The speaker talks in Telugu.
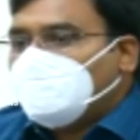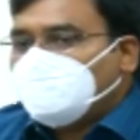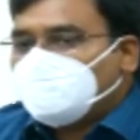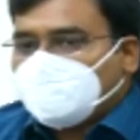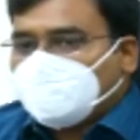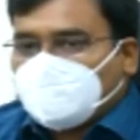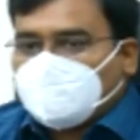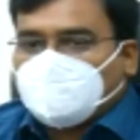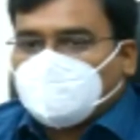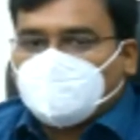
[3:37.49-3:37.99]
ఈ
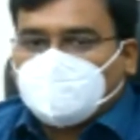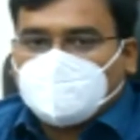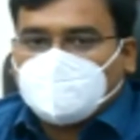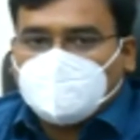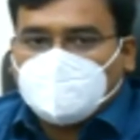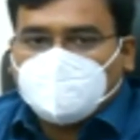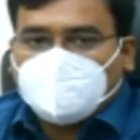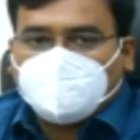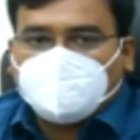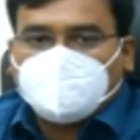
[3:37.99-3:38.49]
సైక్లోన్
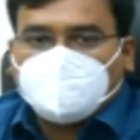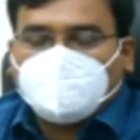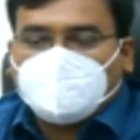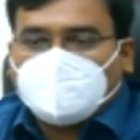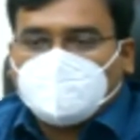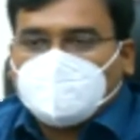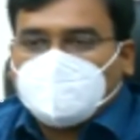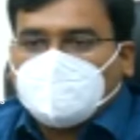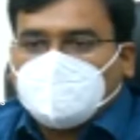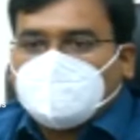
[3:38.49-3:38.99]
రిలీఫ్
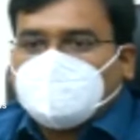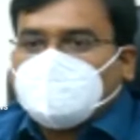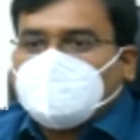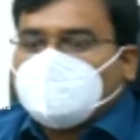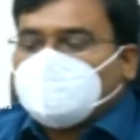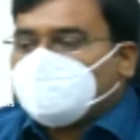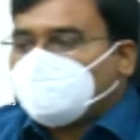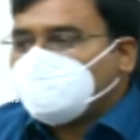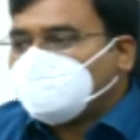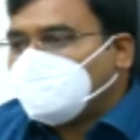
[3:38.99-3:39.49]
వర్క్
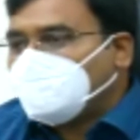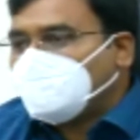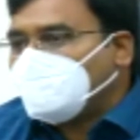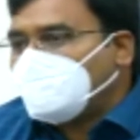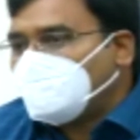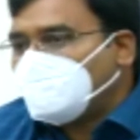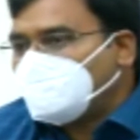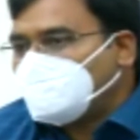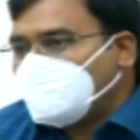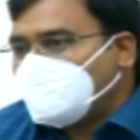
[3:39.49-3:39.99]
అనేది
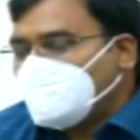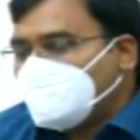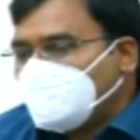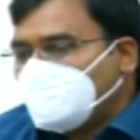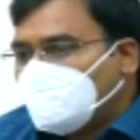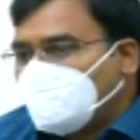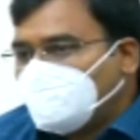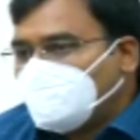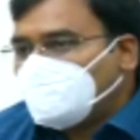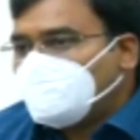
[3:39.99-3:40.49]
చేపట్టడం
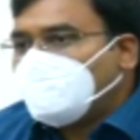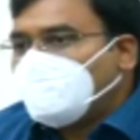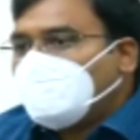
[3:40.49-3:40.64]
జరిగింది